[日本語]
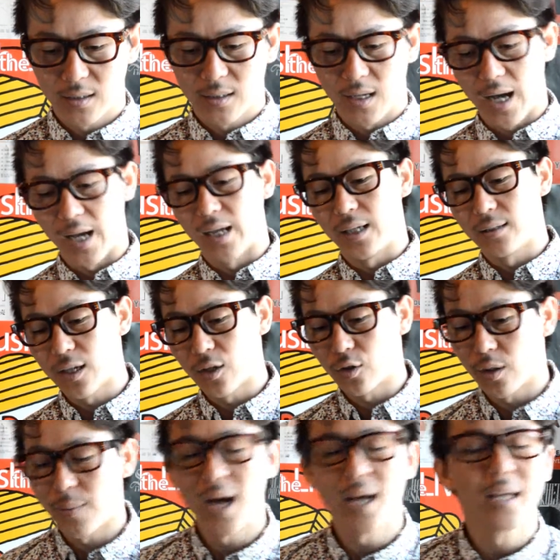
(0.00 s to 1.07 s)
はい。なの
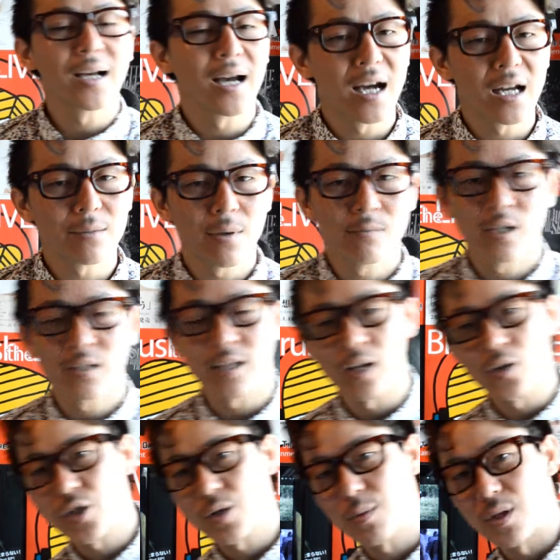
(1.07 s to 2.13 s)
で、毎回アルバムは
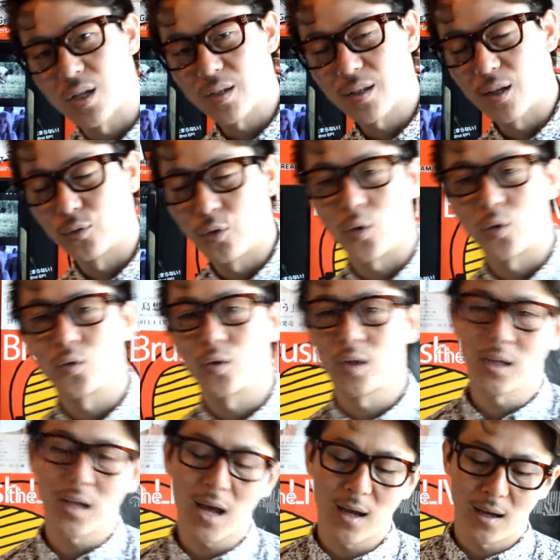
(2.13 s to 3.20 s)
楽しみにしてるというこ
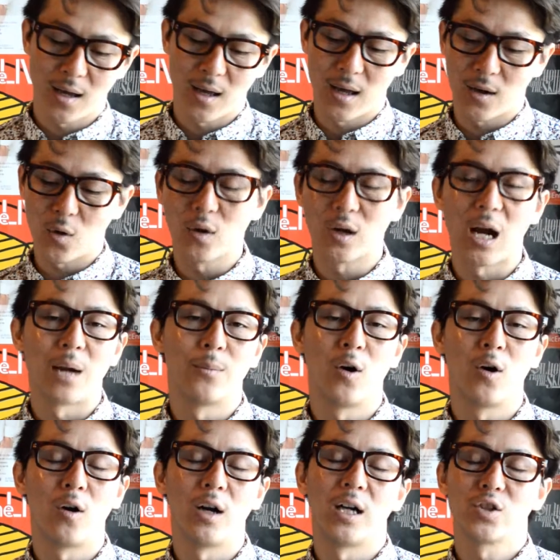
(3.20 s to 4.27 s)
とでね、えー、今回
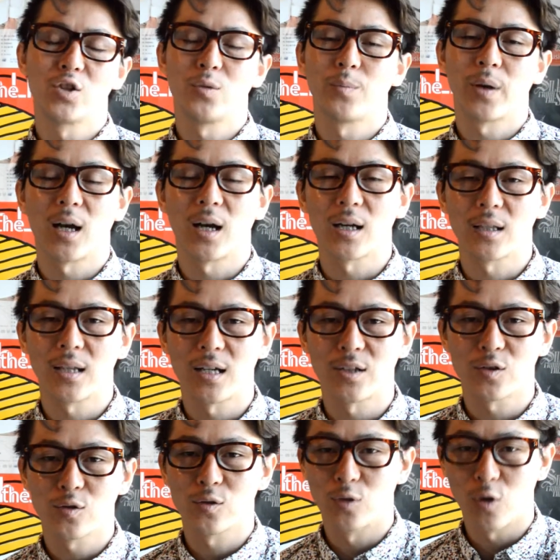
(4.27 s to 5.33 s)
も、えー、順平が期待
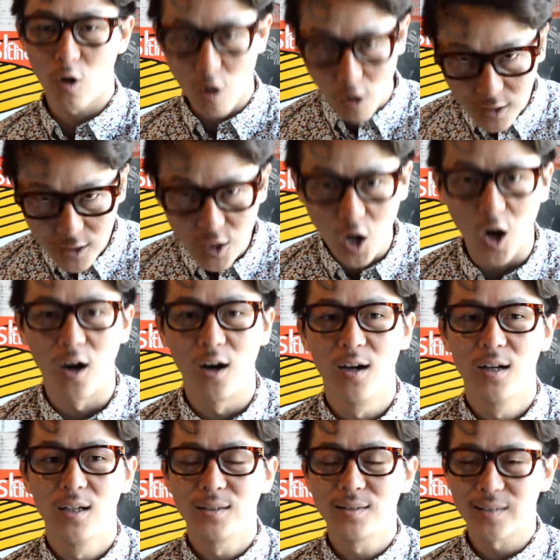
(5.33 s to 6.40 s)
する通りの
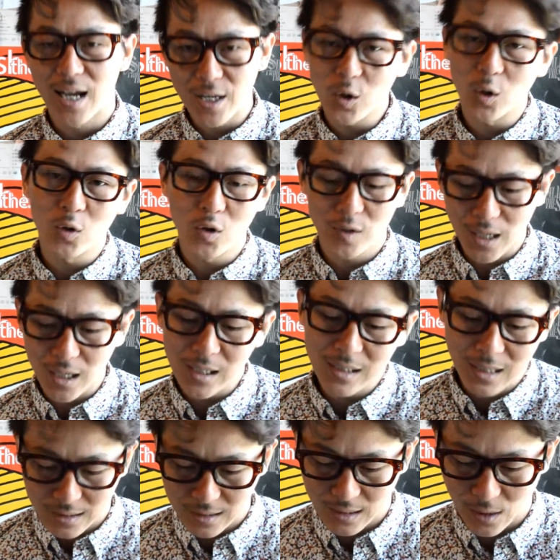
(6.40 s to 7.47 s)
最高の出来に
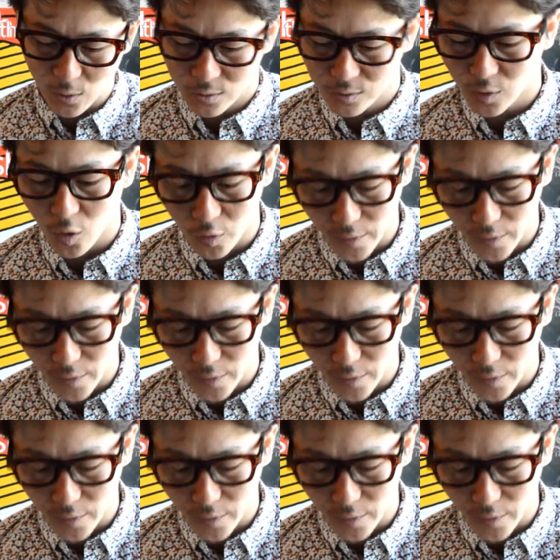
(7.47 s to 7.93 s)
なっておるそう